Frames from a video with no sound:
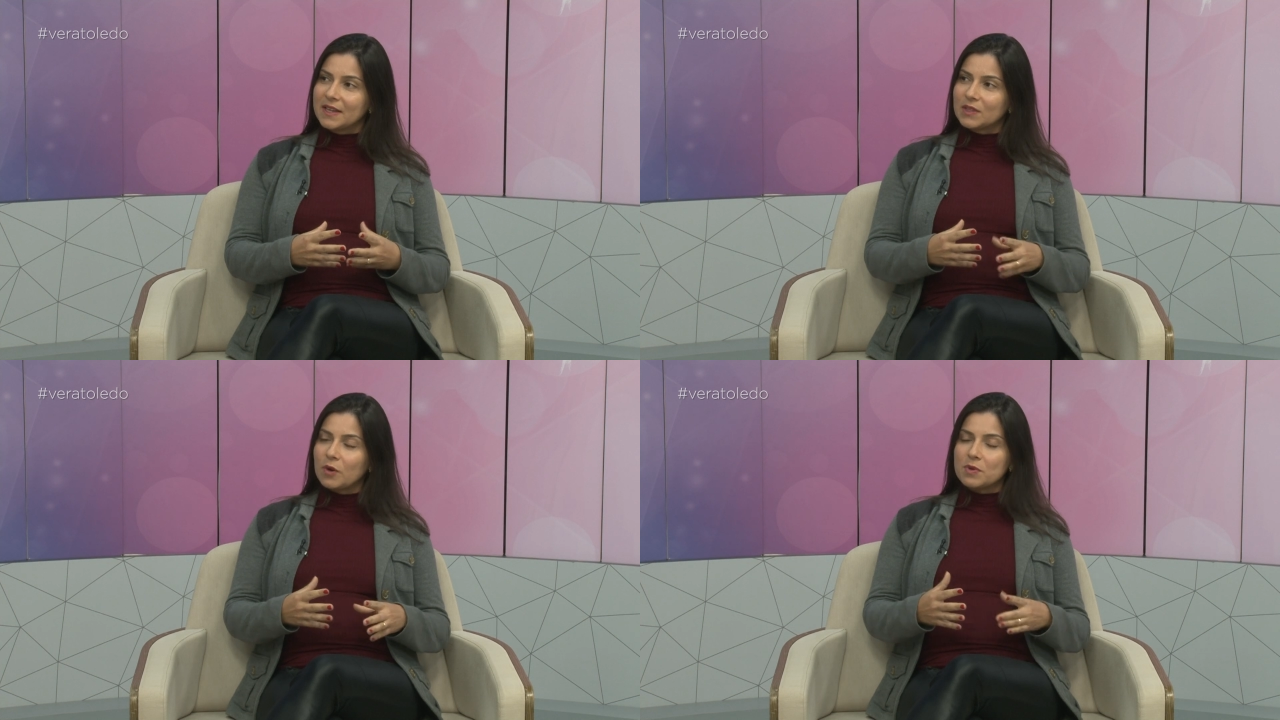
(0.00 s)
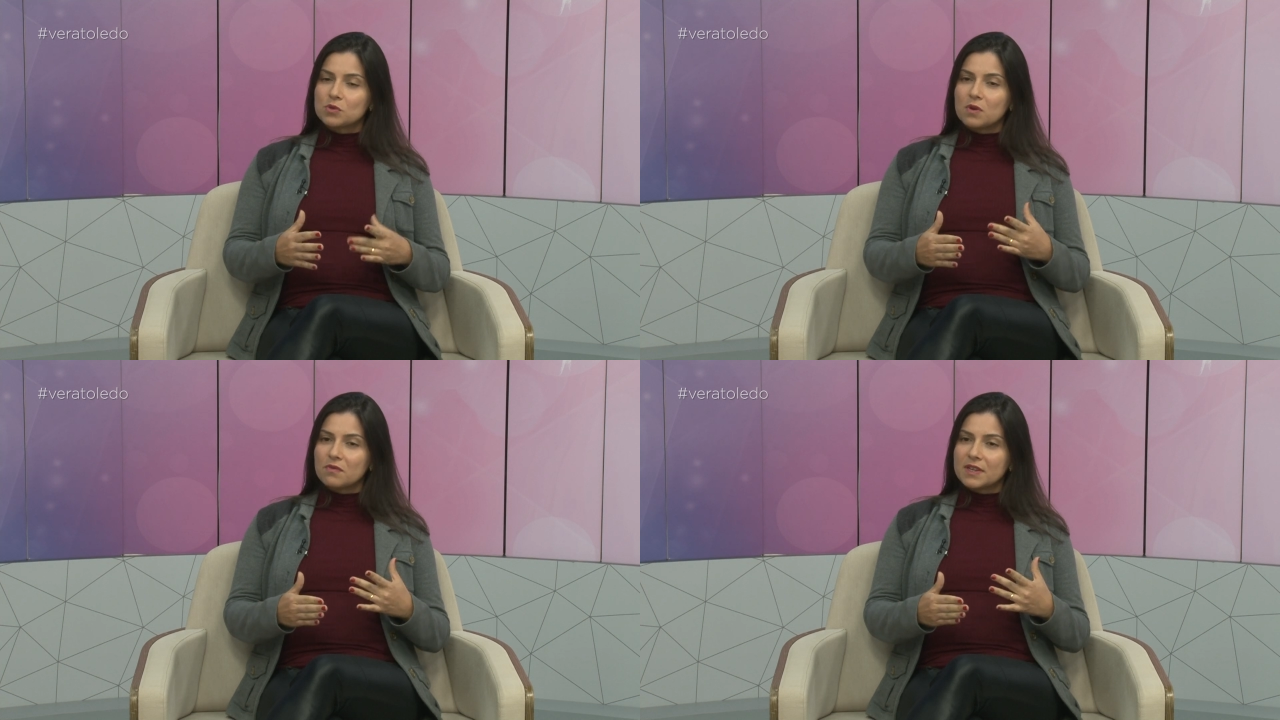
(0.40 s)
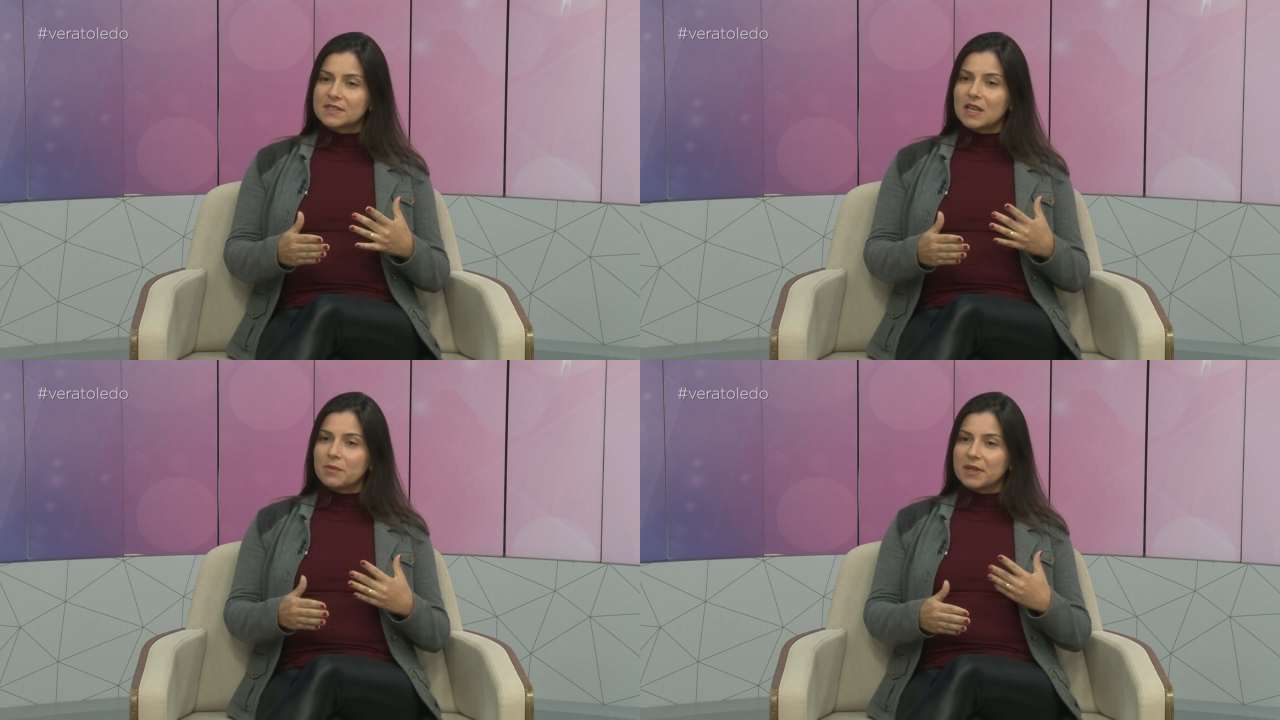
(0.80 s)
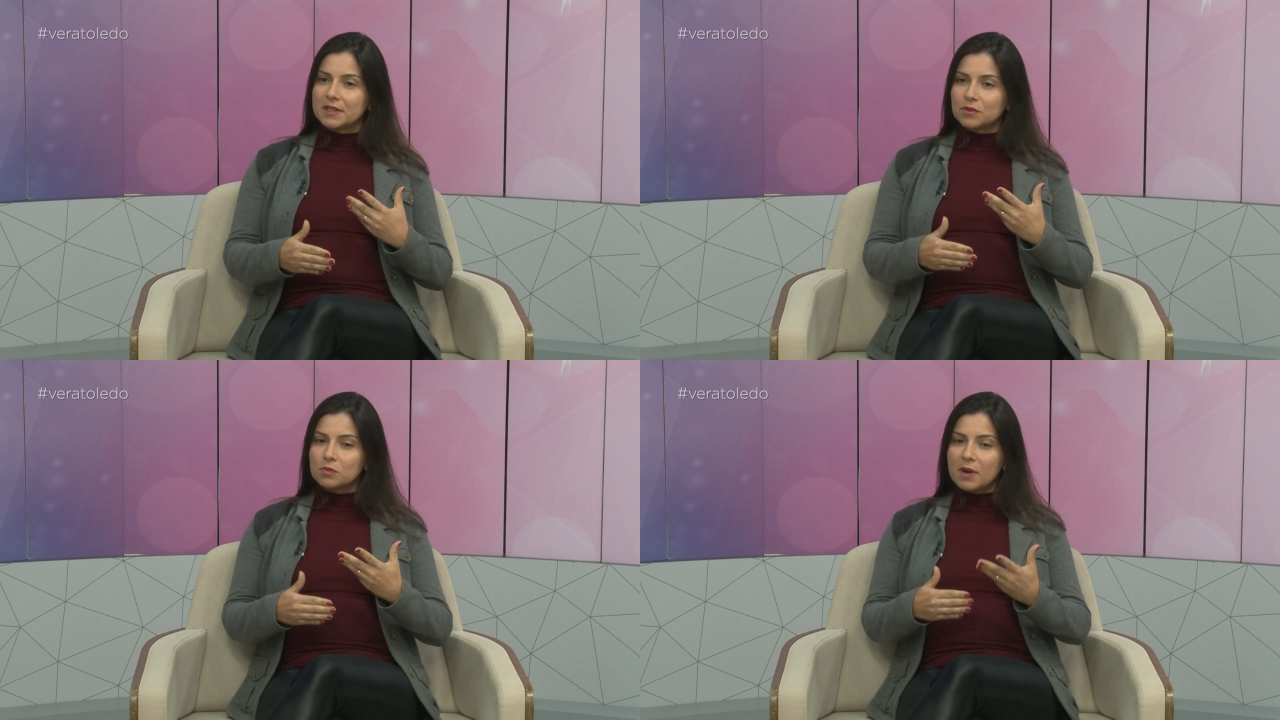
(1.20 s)
Então, a pessoa vem se
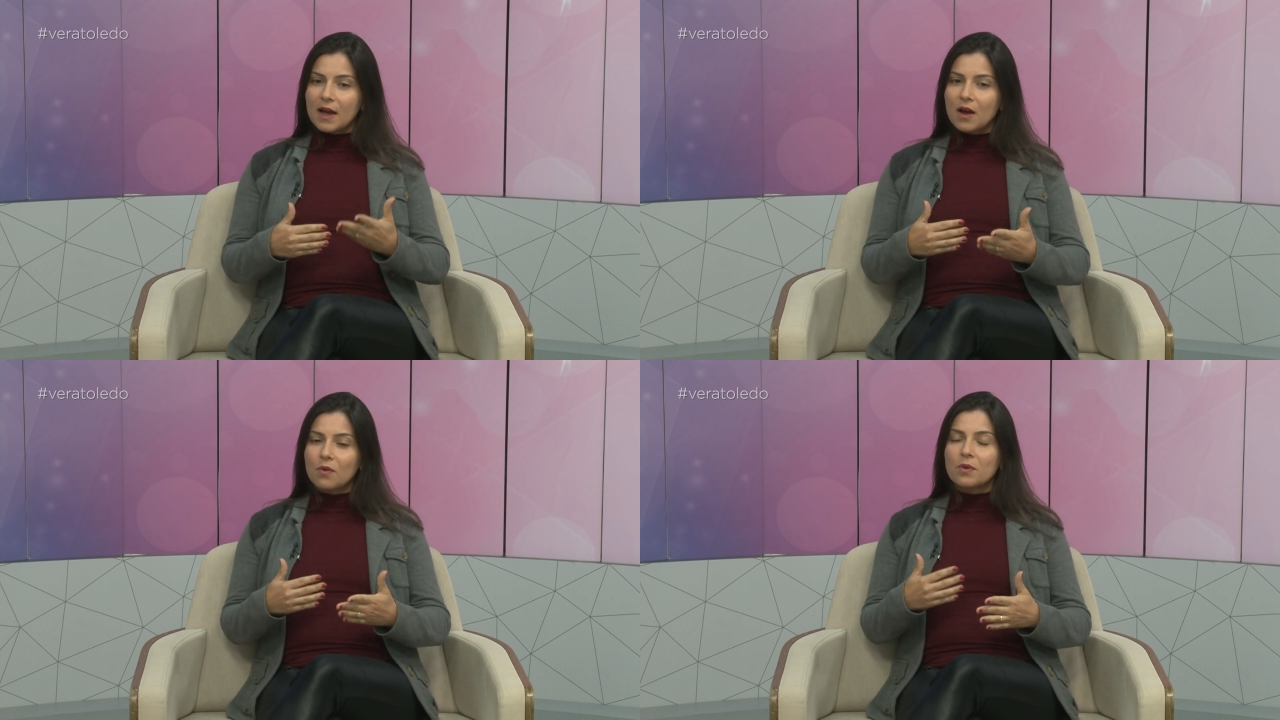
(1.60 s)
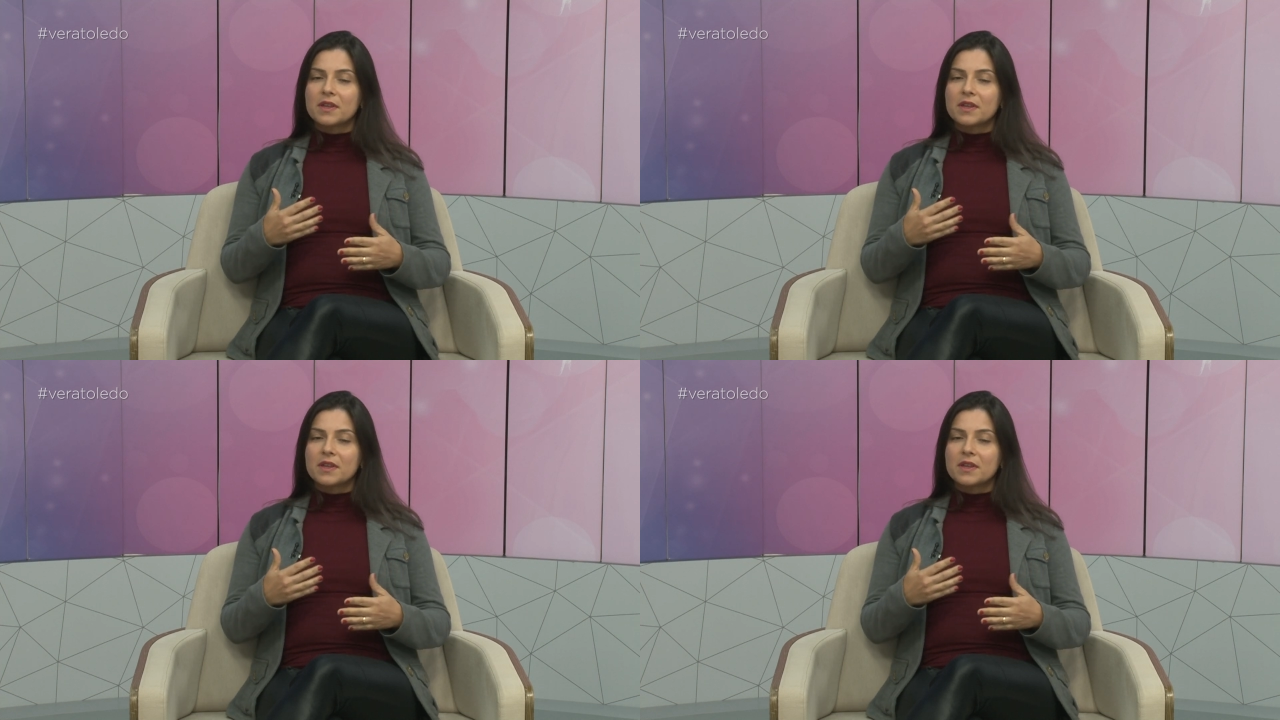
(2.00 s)
alimentando mal,